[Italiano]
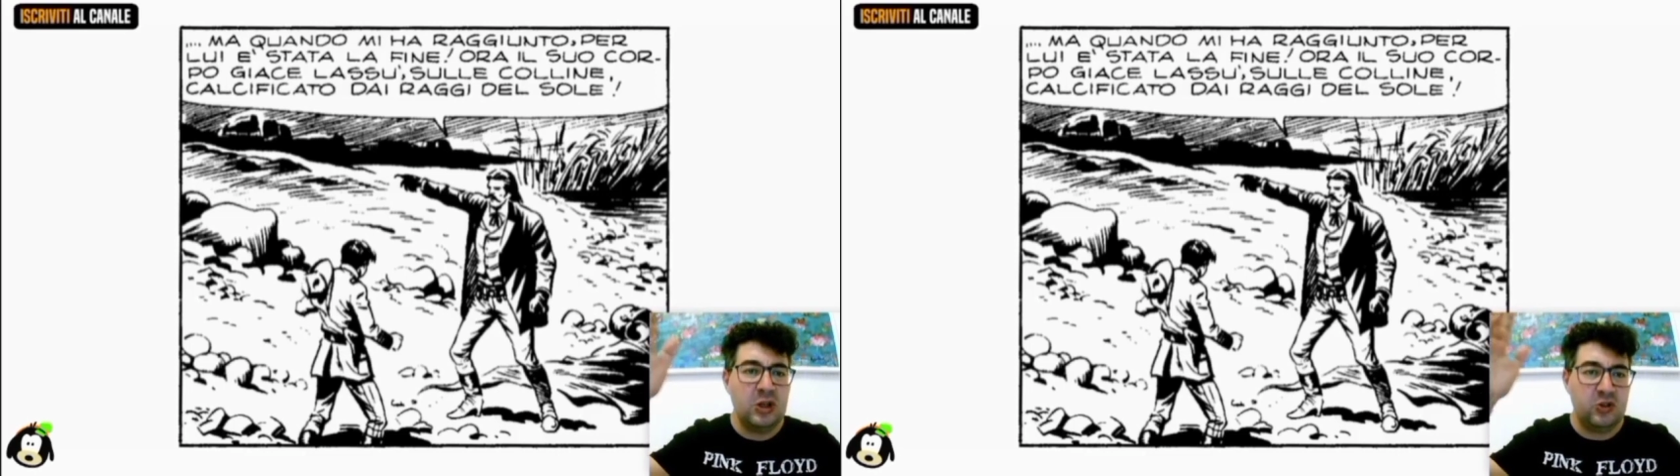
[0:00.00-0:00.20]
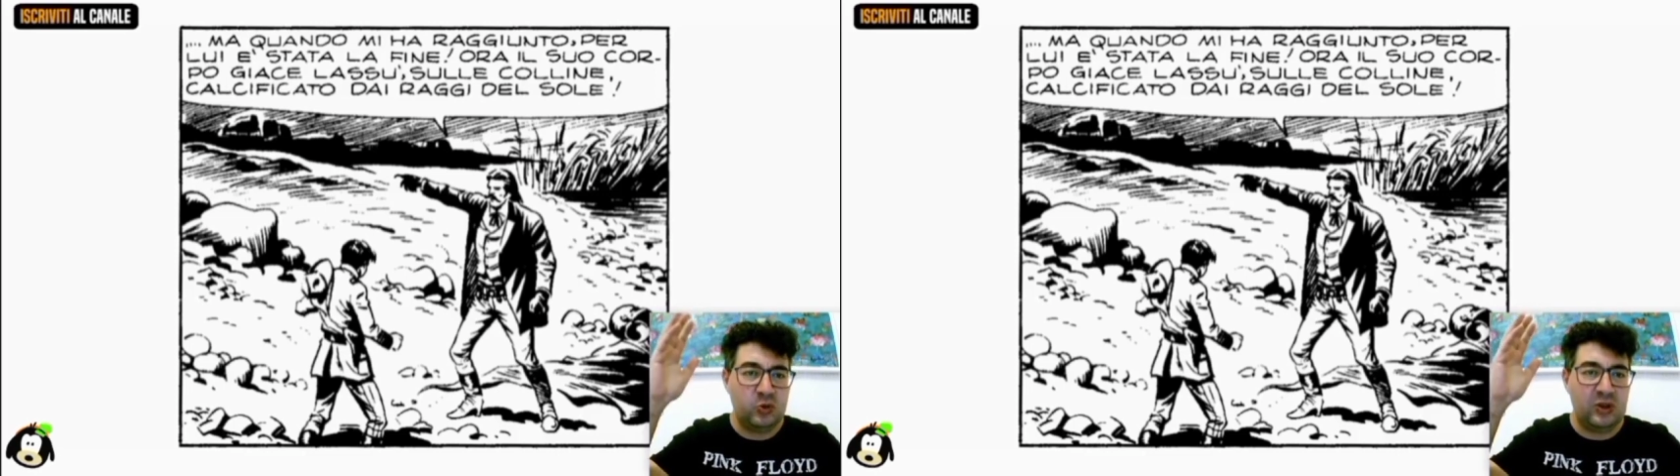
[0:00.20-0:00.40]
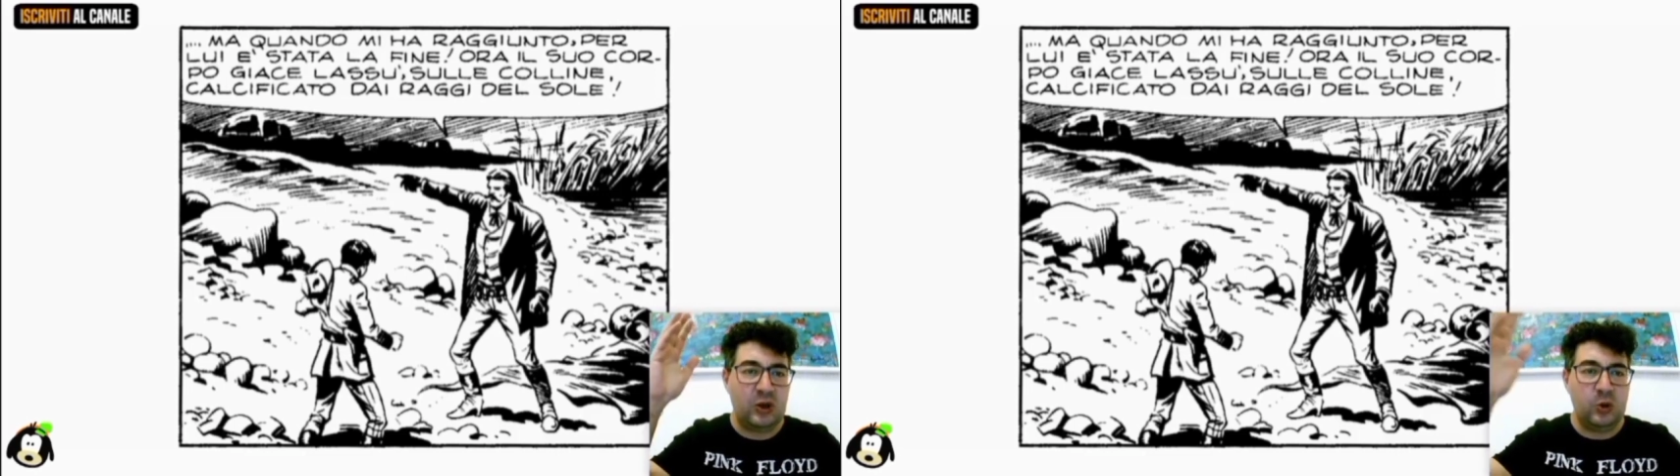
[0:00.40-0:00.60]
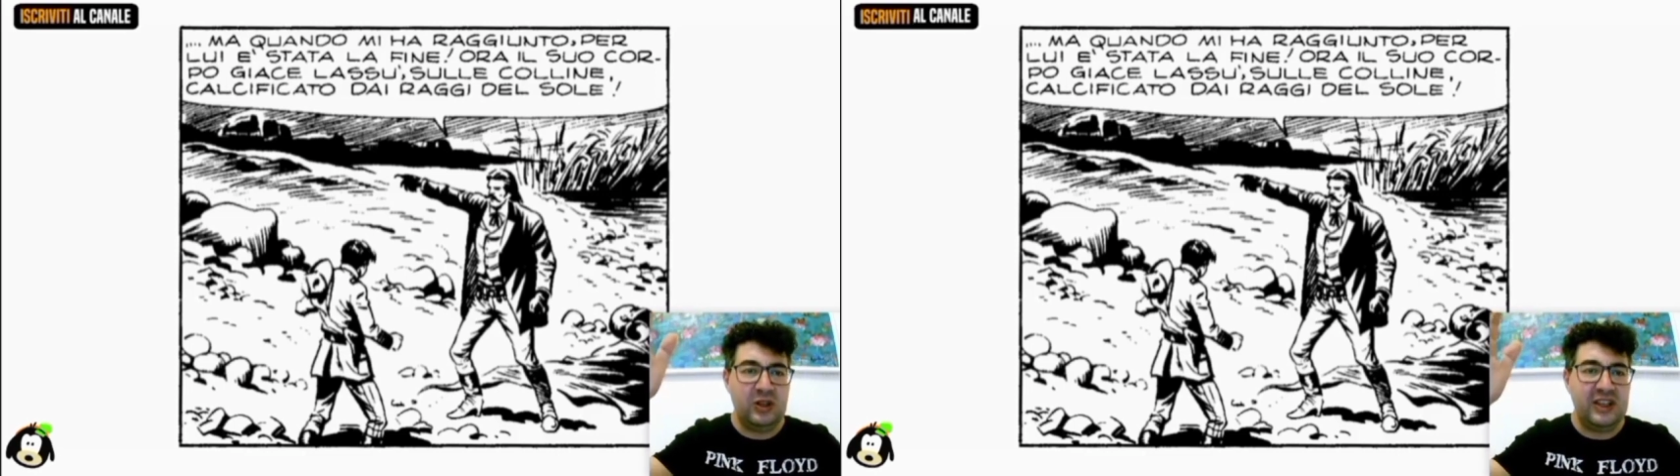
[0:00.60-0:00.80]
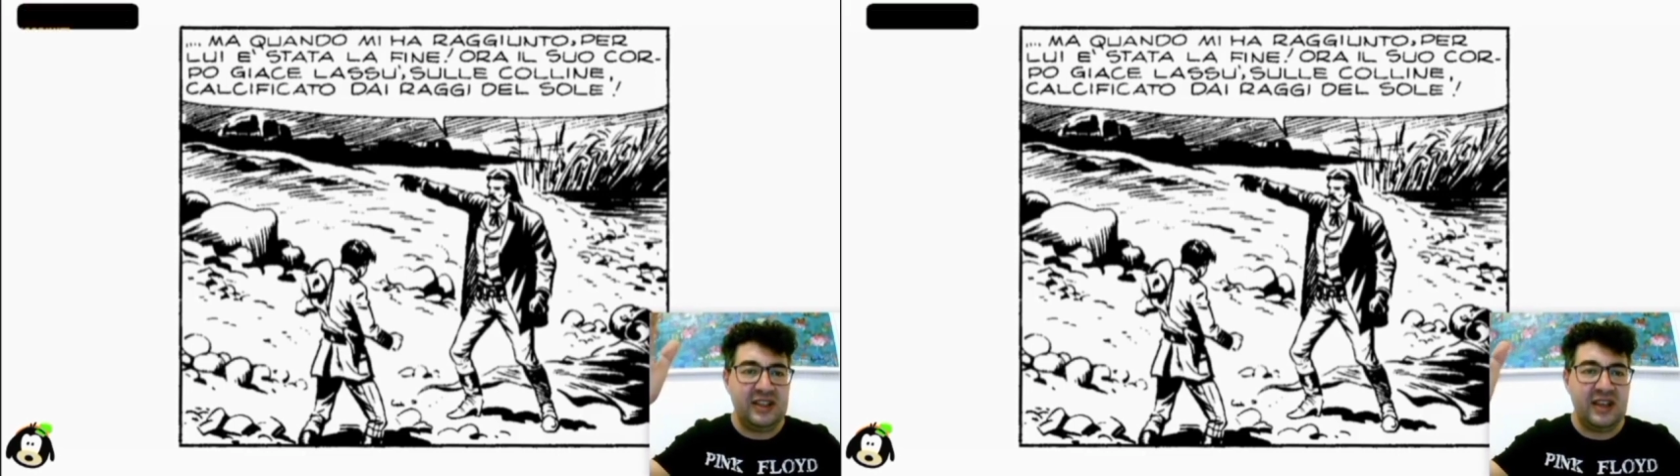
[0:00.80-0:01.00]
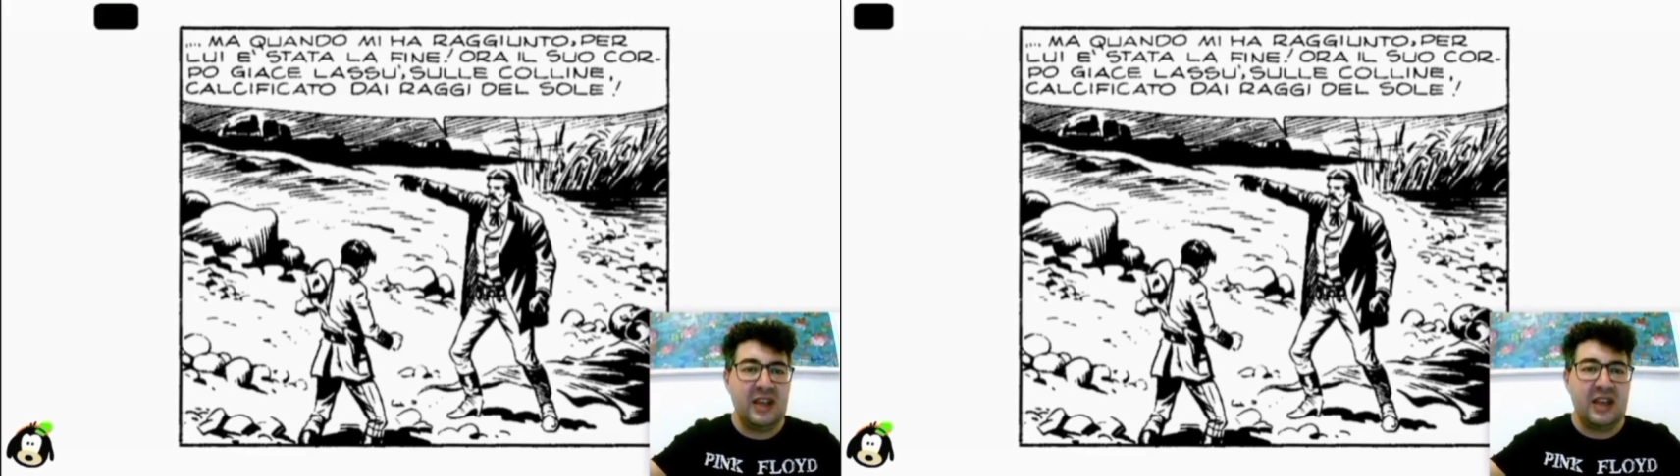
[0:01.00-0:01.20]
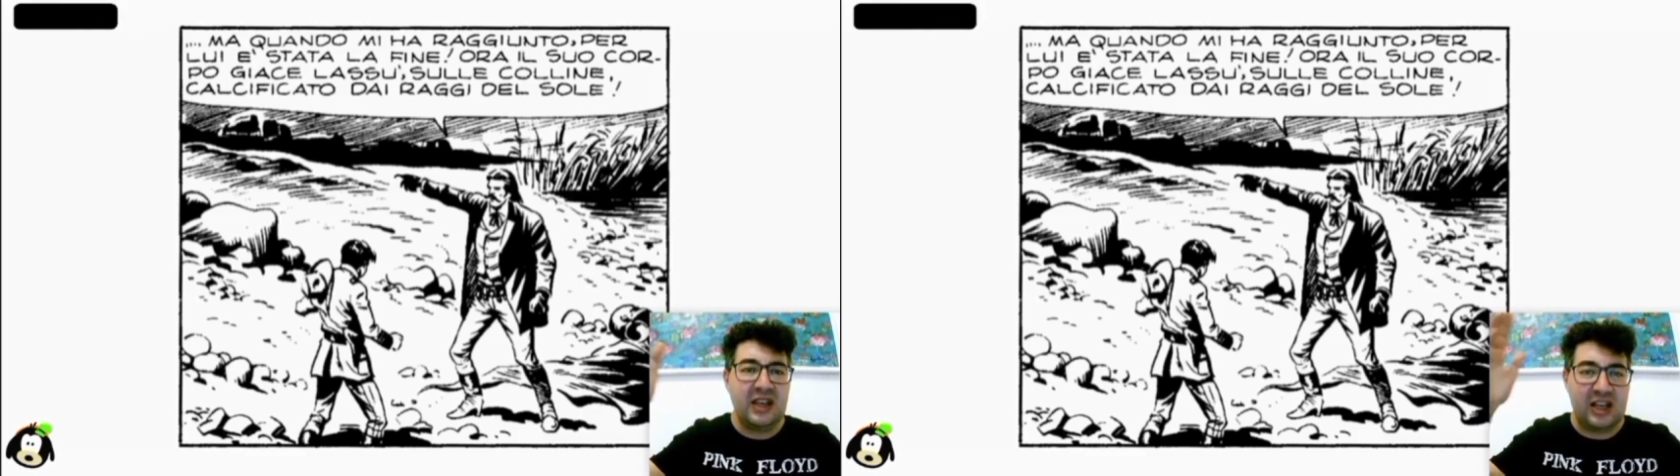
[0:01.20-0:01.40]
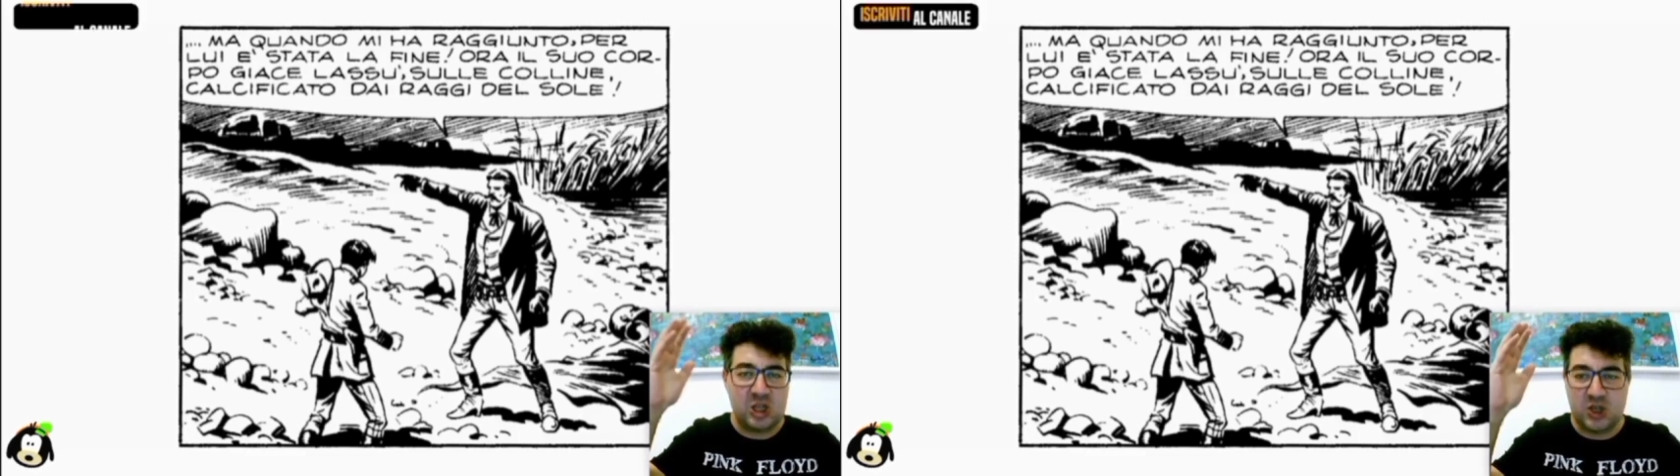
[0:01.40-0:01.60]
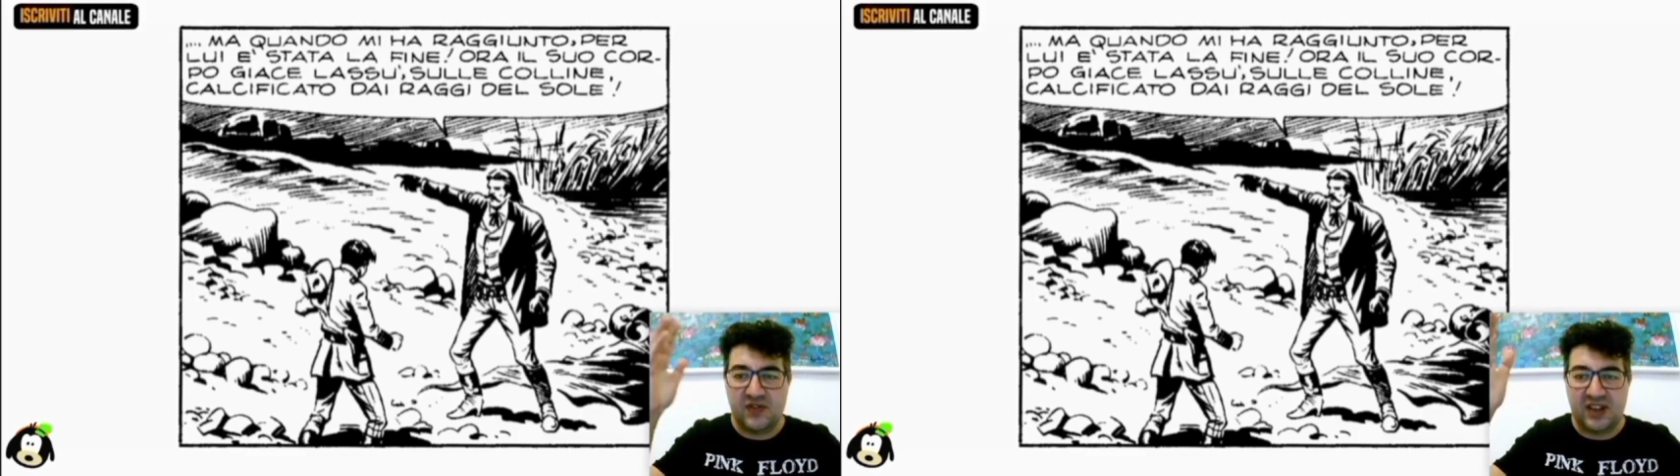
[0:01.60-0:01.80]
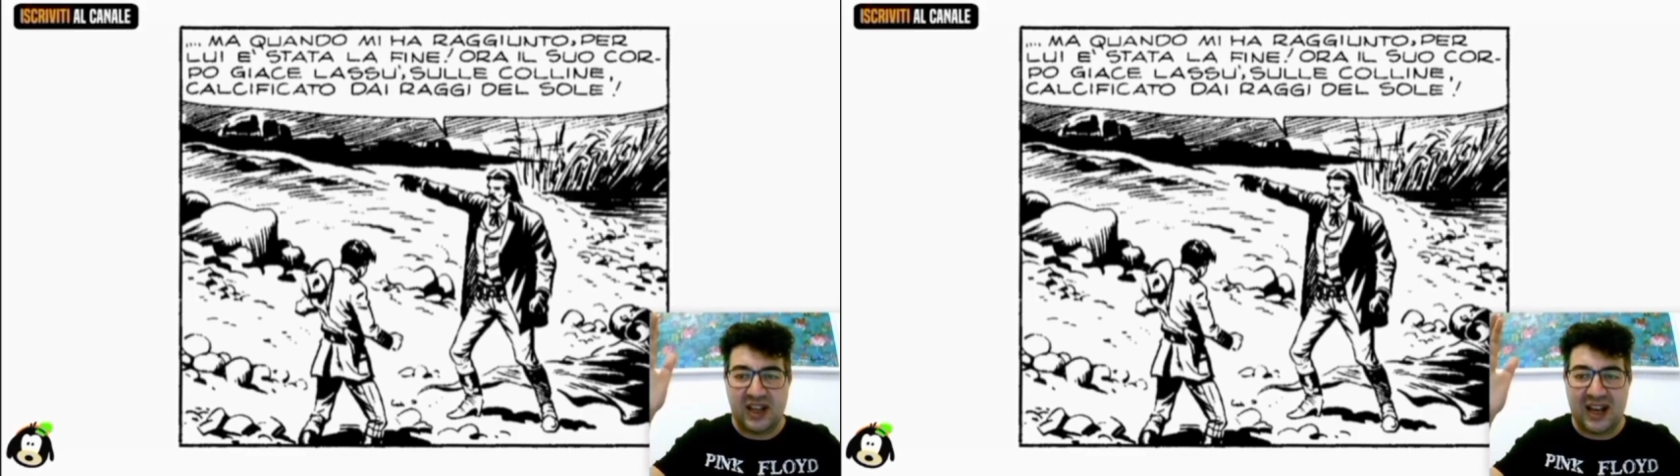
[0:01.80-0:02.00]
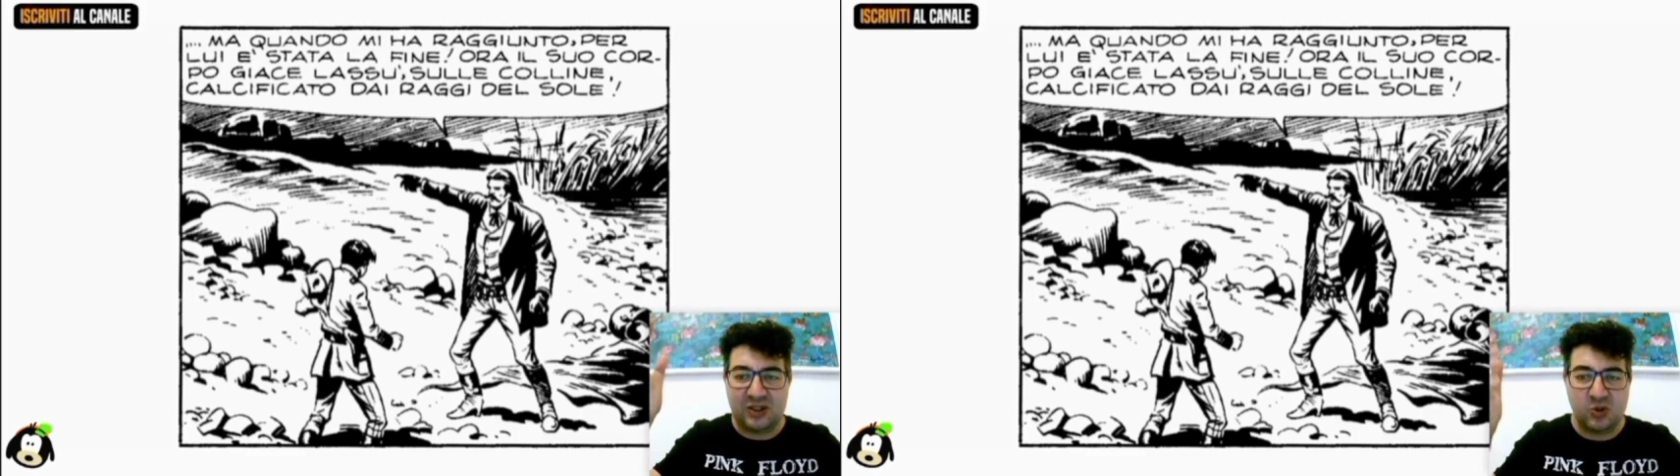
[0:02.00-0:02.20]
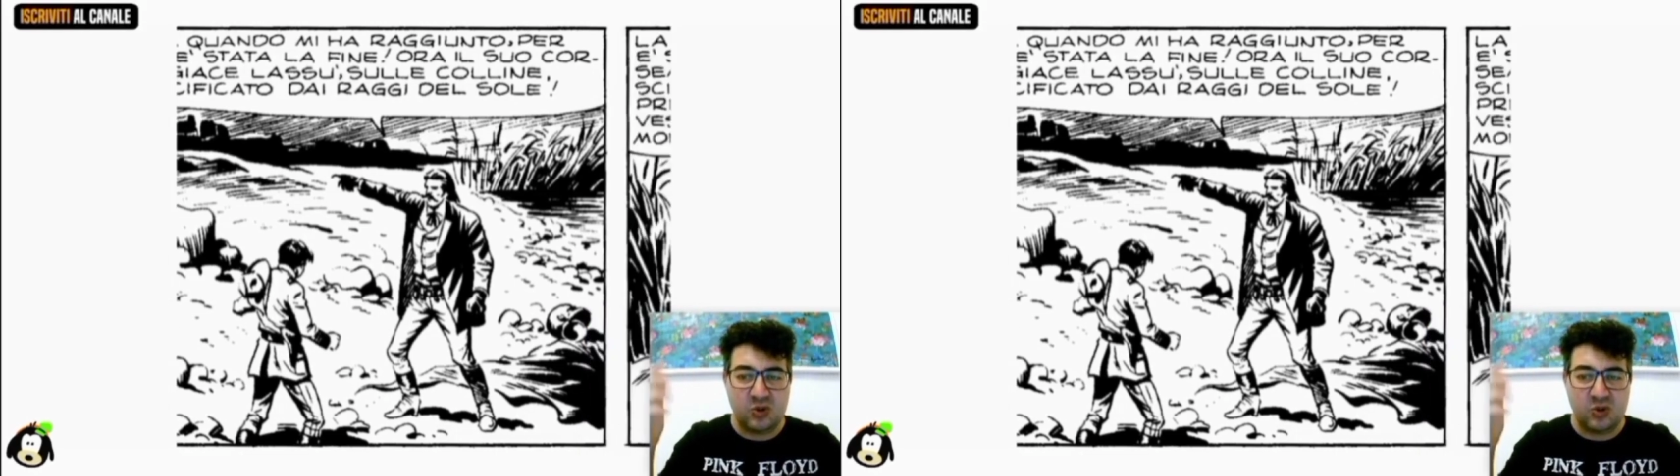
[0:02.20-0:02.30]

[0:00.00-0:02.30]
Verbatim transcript: sulle colline, calcificato